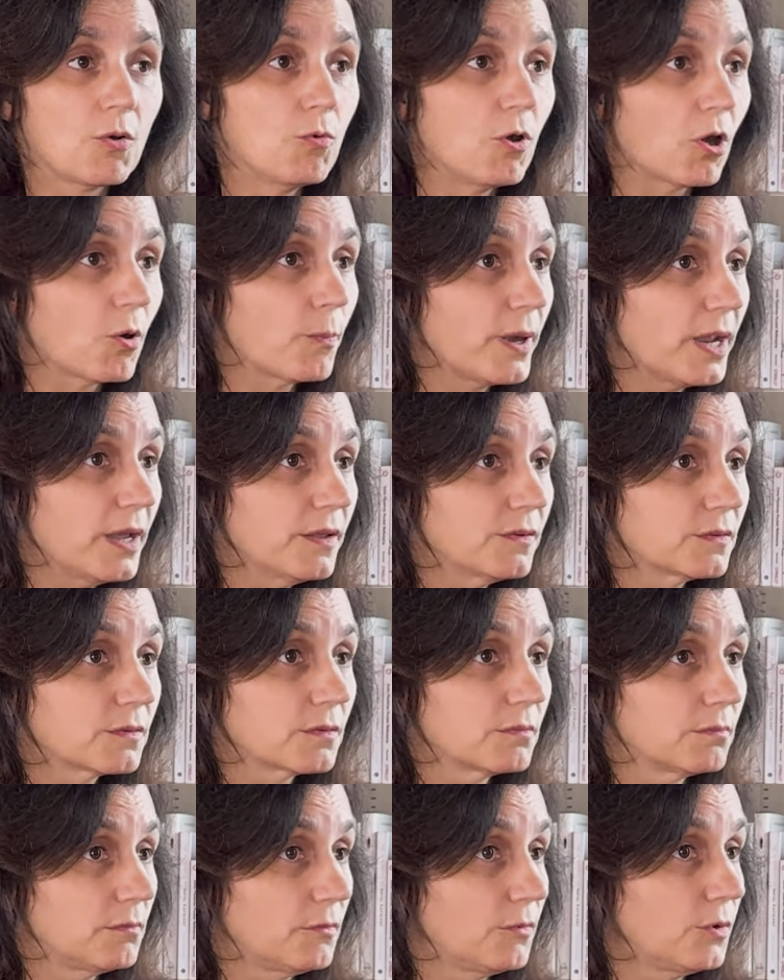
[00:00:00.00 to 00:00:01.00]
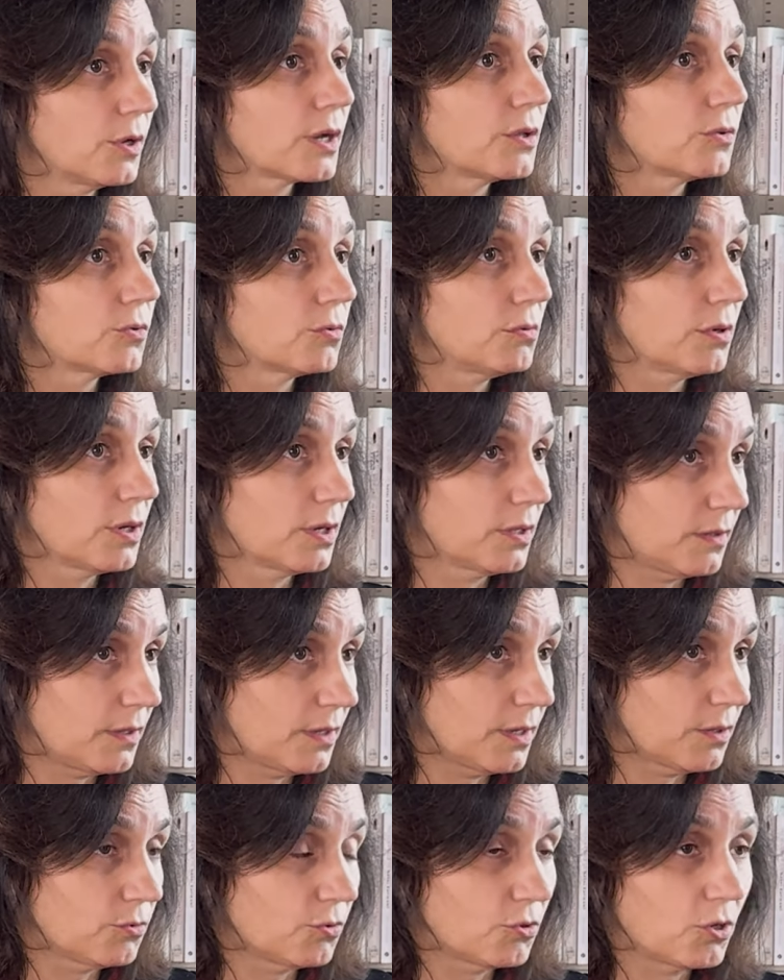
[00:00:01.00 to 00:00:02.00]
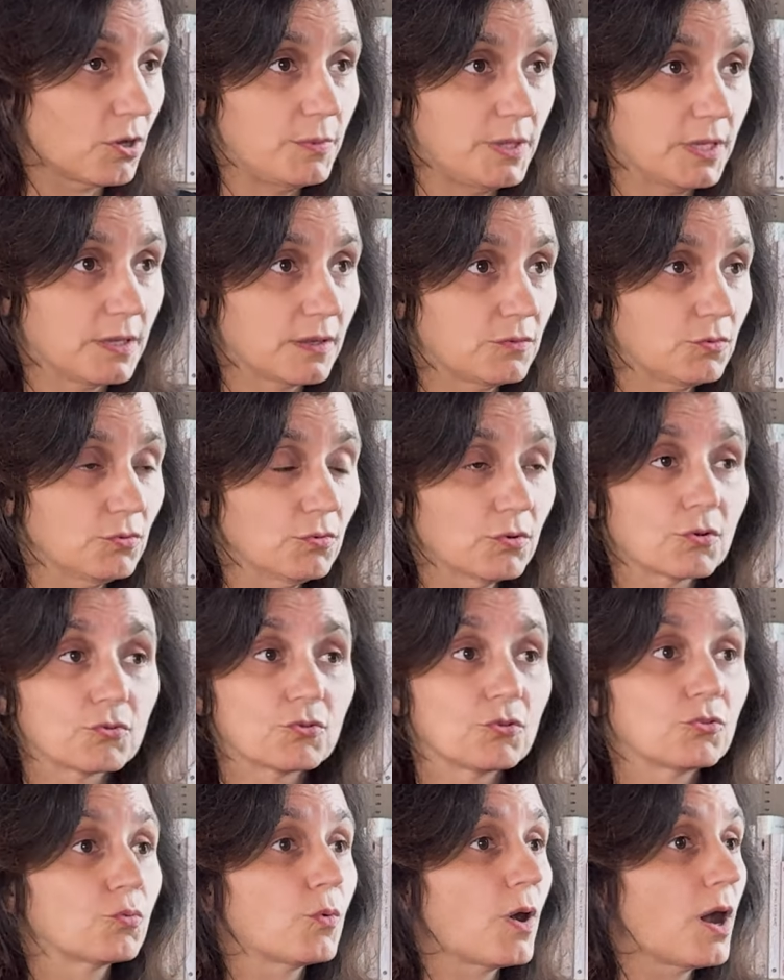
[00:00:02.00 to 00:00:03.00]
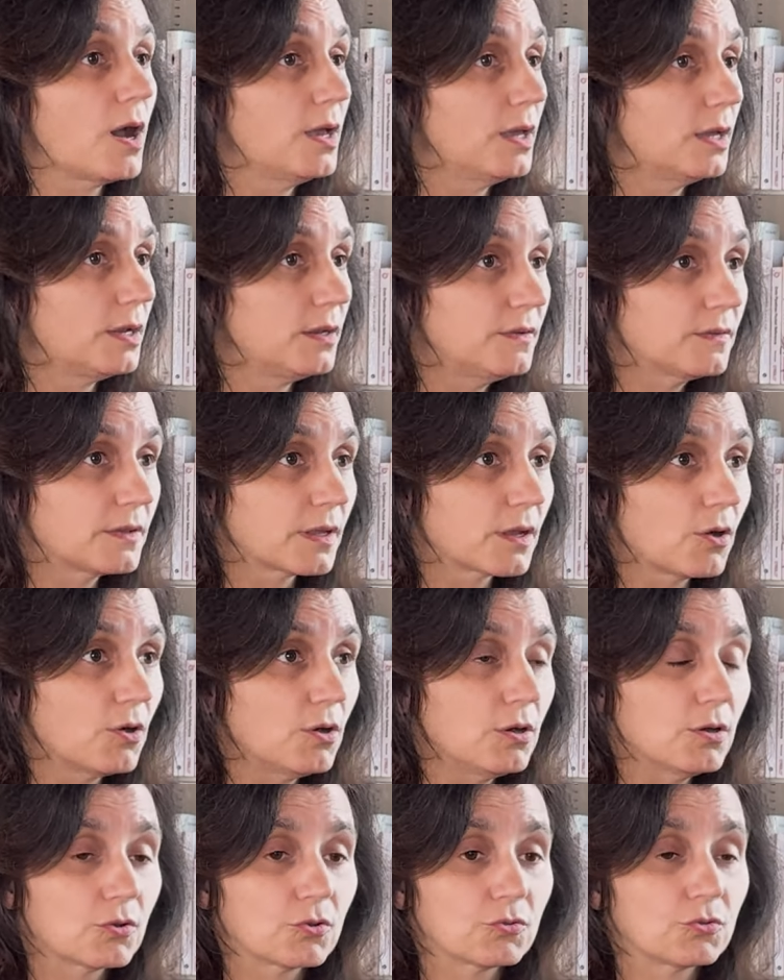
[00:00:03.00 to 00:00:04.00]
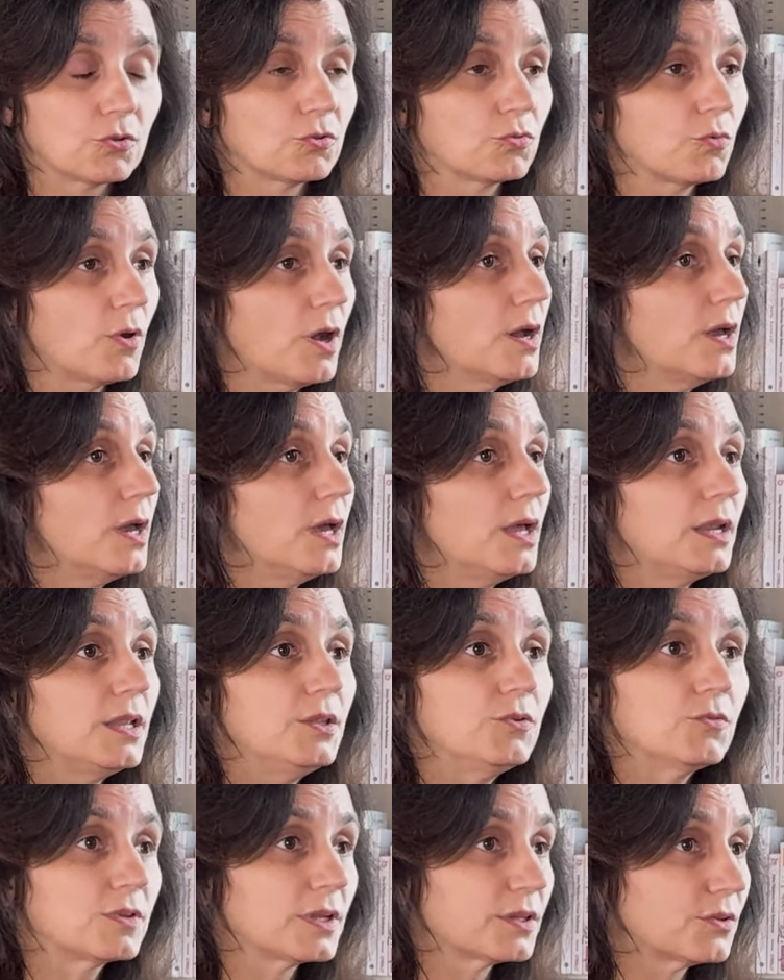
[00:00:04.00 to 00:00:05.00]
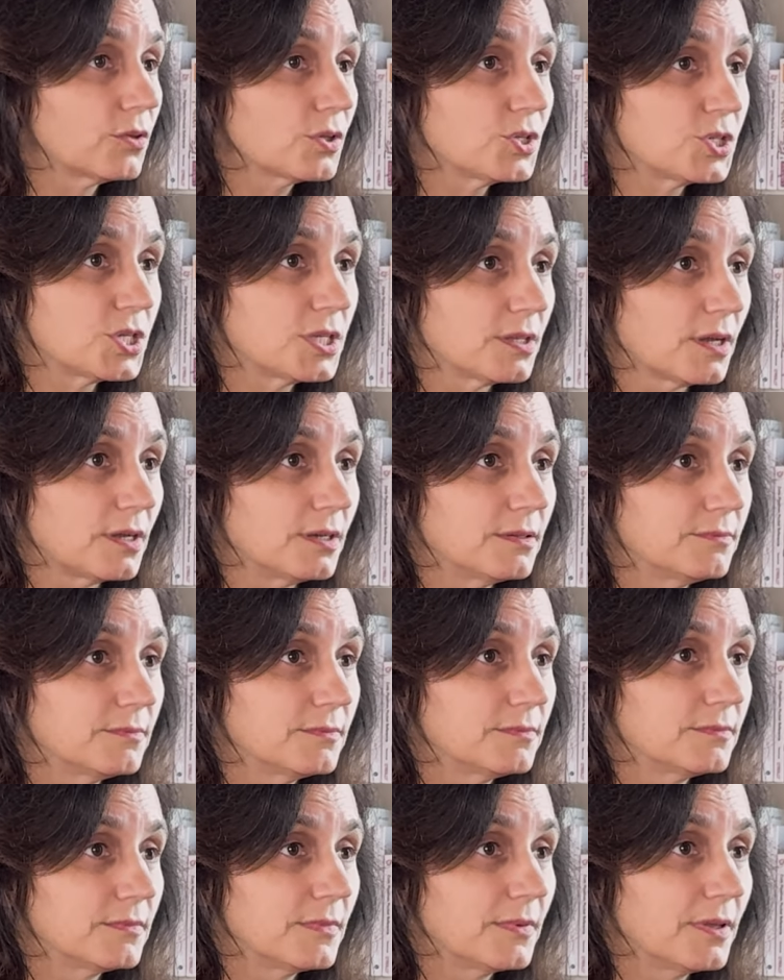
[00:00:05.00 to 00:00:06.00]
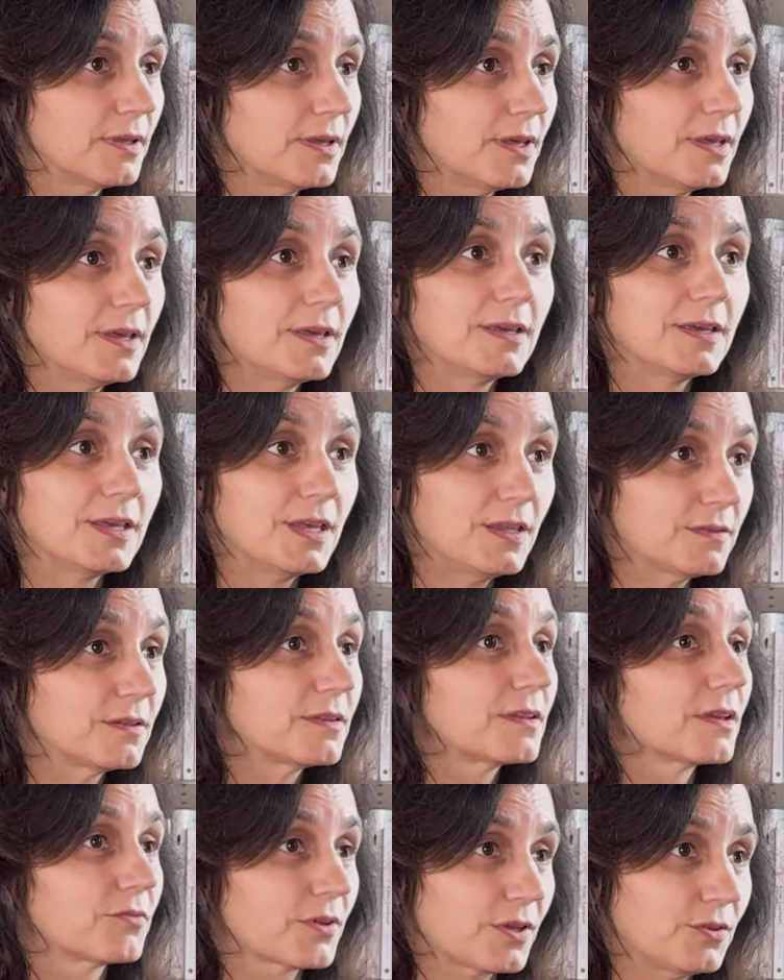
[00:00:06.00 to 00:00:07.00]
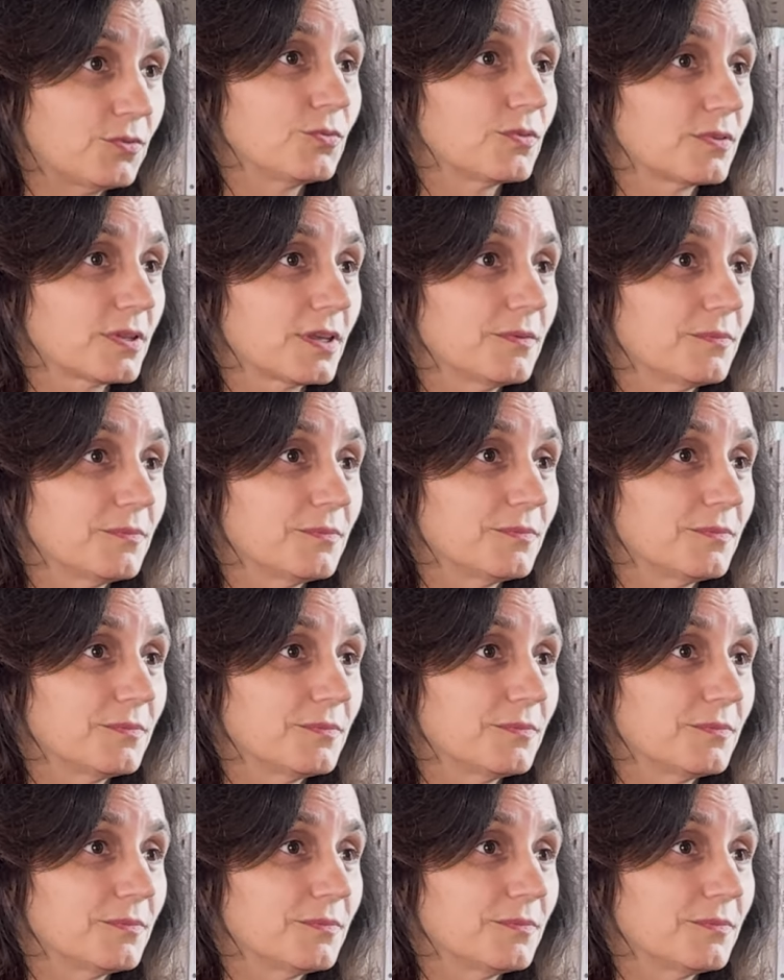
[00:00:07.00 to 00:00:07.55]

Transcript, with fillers: Workplace, le réseau interne de communication, que ce soit les écrans, que ce soit les newsletters digitales. Et c'est un vrai succès.